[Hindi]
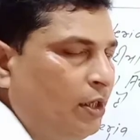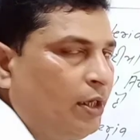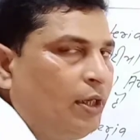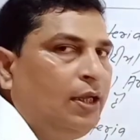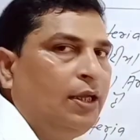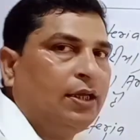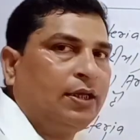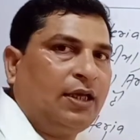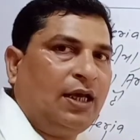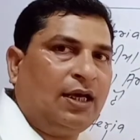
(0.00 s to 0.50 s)
ने
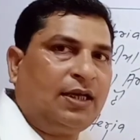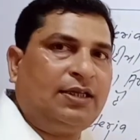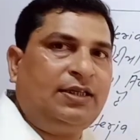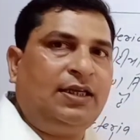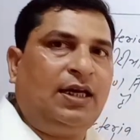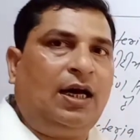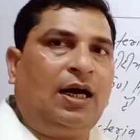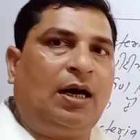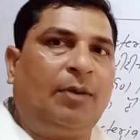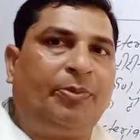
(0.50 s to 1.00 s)
क्या
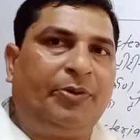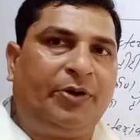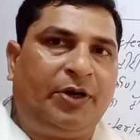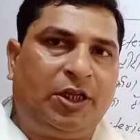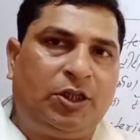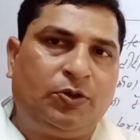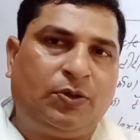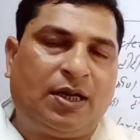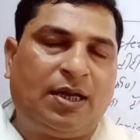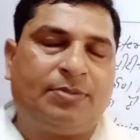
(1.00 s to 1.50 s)
किया
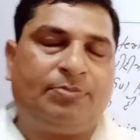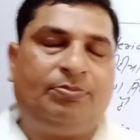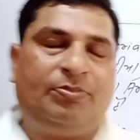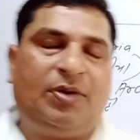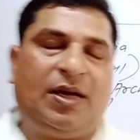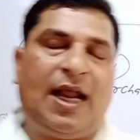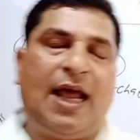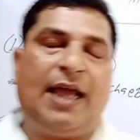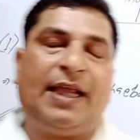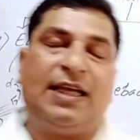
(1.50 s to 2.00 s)
अपने द्वारा
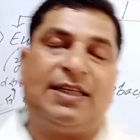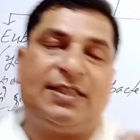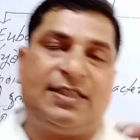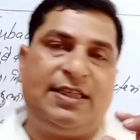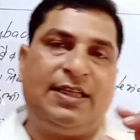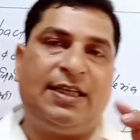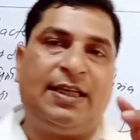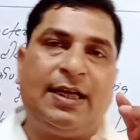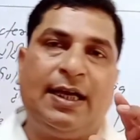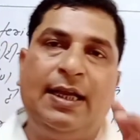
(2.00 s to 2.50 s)
बनाया गया
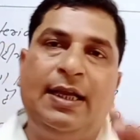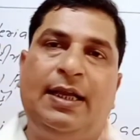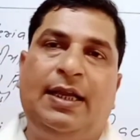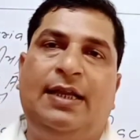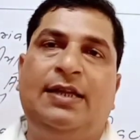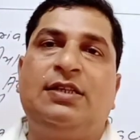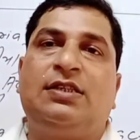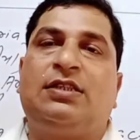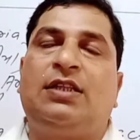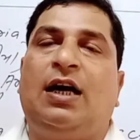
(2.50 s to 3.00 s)
सिंगल
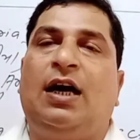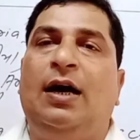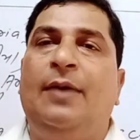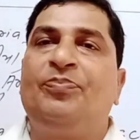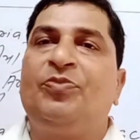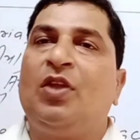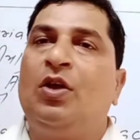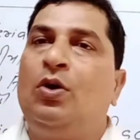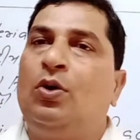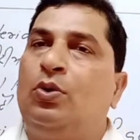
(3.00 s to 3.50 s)
लेंस था
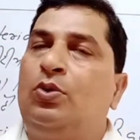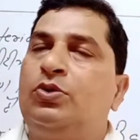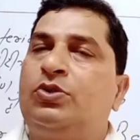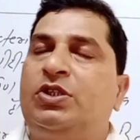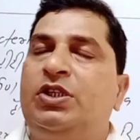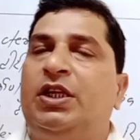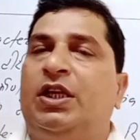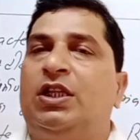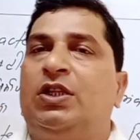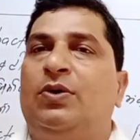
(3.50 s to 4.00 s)

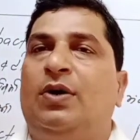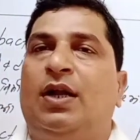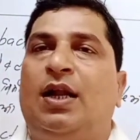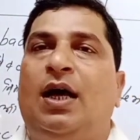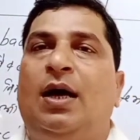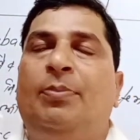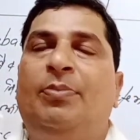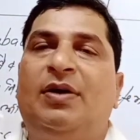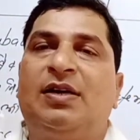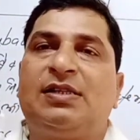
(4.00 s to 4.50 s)
उसी के
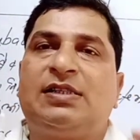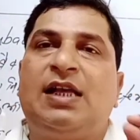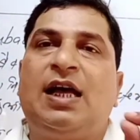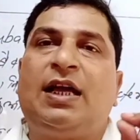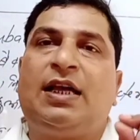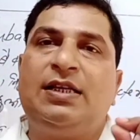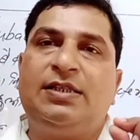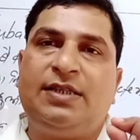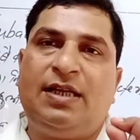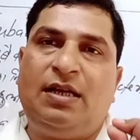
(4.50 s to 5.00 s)
द्वारा वर्षा
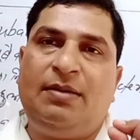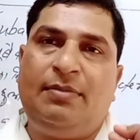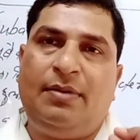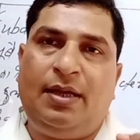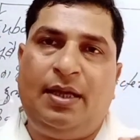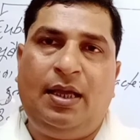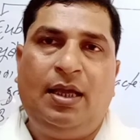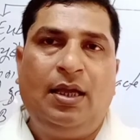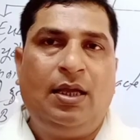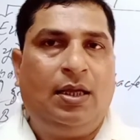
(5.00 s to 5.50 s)
के जल
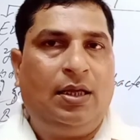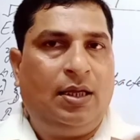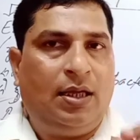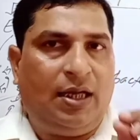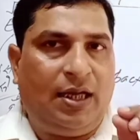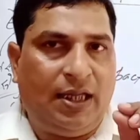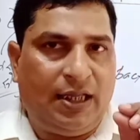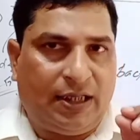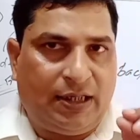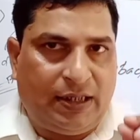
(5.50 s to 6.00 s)
में
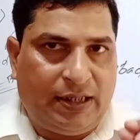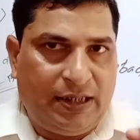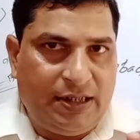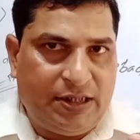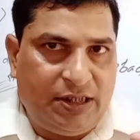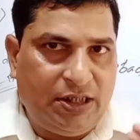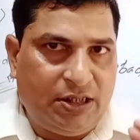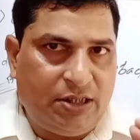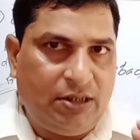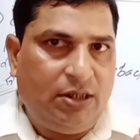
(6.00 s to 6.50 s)
है
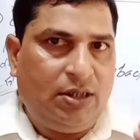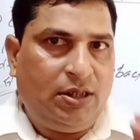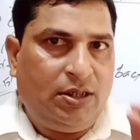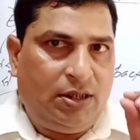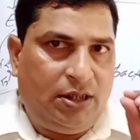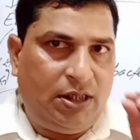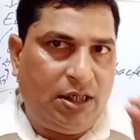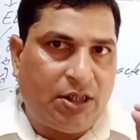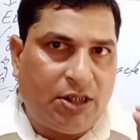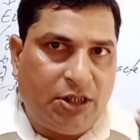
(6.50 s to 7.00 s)
किसी
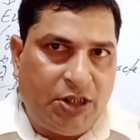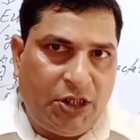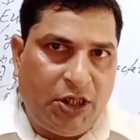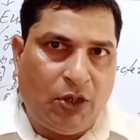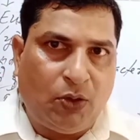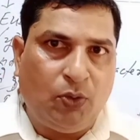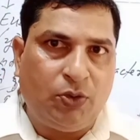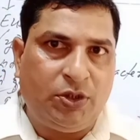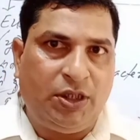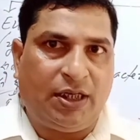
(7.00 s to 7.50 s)
ये खीरे
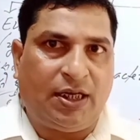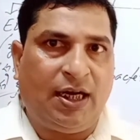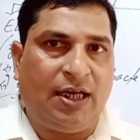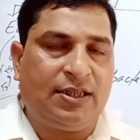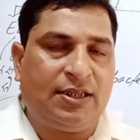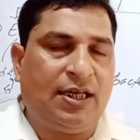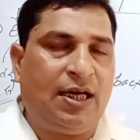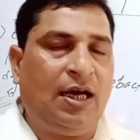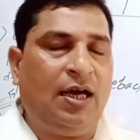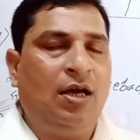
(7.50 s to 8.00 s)
को देखा
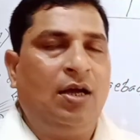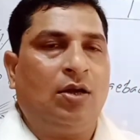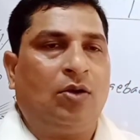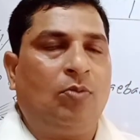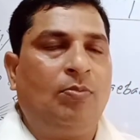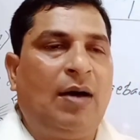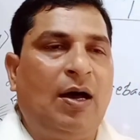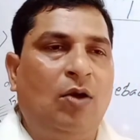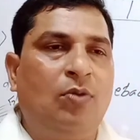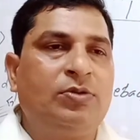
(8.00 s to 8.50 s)
था
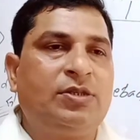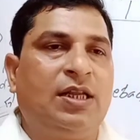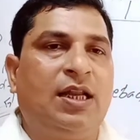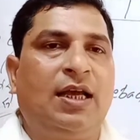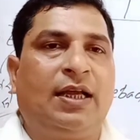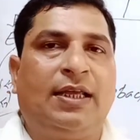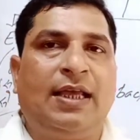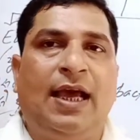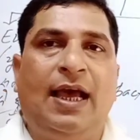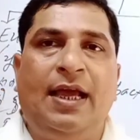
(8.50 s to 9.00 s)
मालूम चला
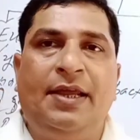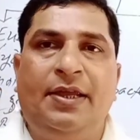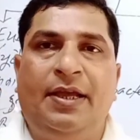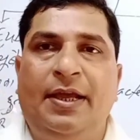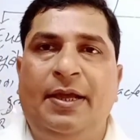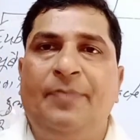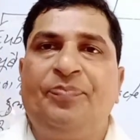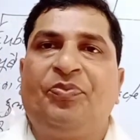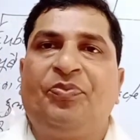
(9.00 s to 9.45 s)
क्या है ये